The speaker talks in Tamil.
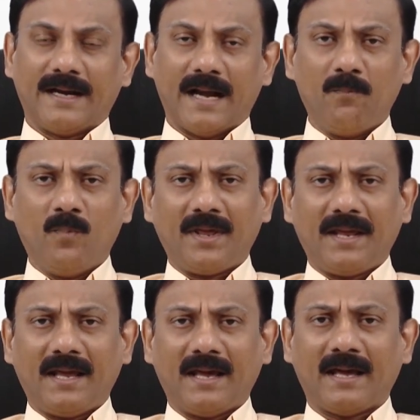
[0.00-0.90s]

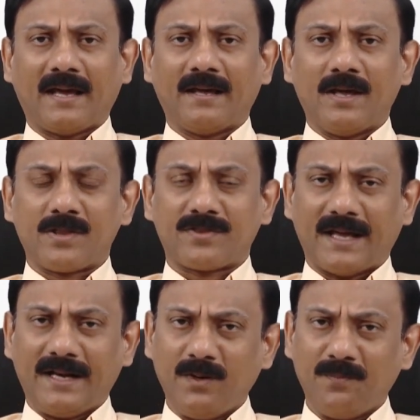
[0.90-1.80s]
நம்முடைய
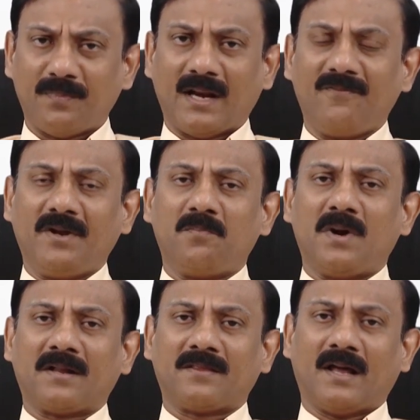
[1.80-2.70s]
சரீரம்
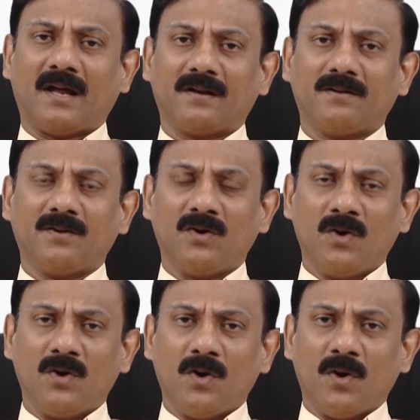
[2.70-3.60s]
பலவீனமானது தான்
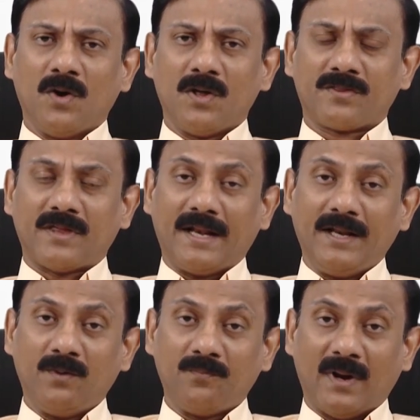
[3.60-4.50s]

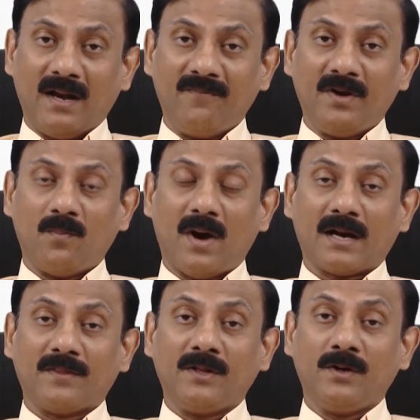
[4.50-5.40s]
சரீரம்
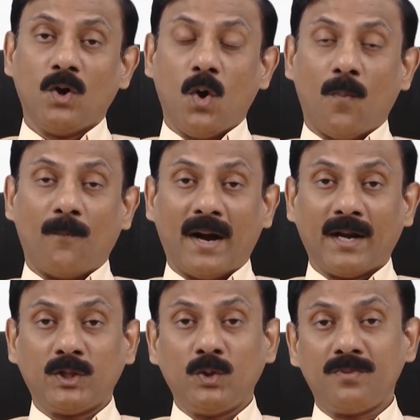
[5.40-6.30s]
பலவீனமானது
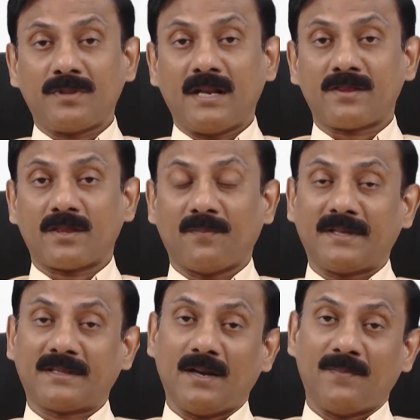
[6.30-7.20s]
மனதும் சில
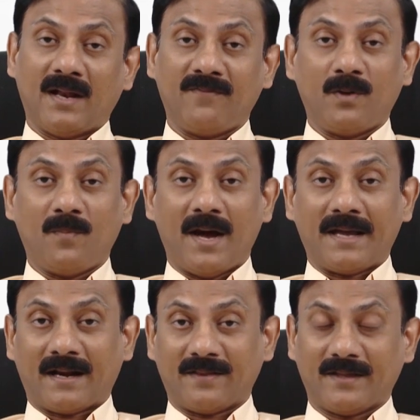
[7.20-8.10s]
சமயத்தில்
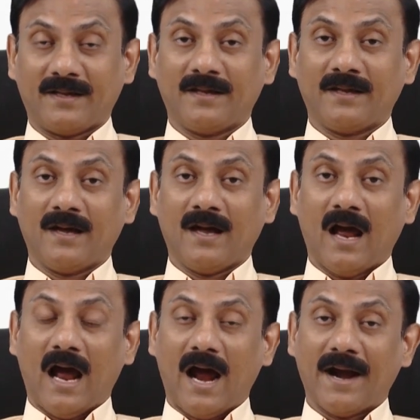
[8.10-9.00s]
பலவீனமாகிடுறது
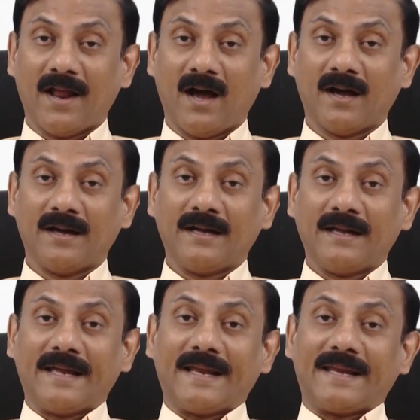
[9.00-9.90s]
ஆனால்
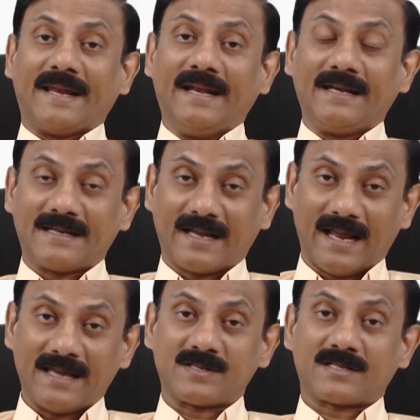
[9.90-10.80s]
இன்
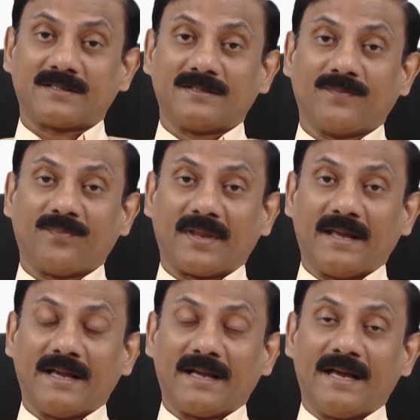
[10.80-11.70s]
கிரைஸ்ட்
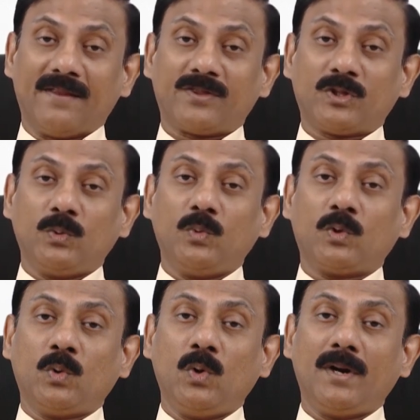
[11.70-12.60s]

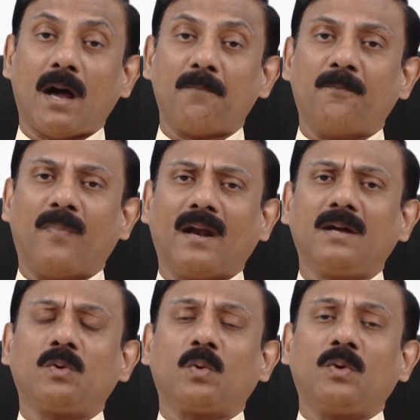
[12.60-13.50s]
கிறிஸ்துவுக்குள் நாம்
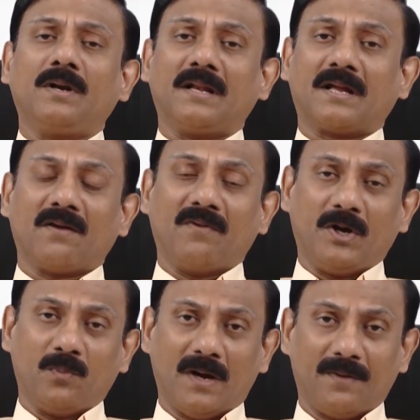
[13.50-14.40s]
பலங்கொண்டு இருக்க
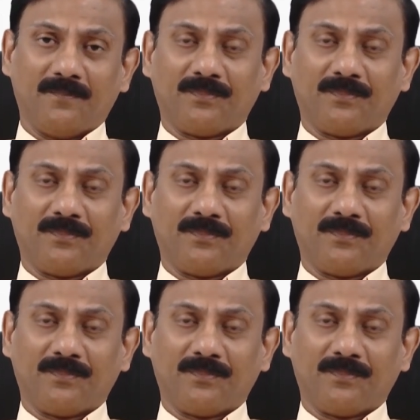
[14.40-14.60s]
வேண்டுமா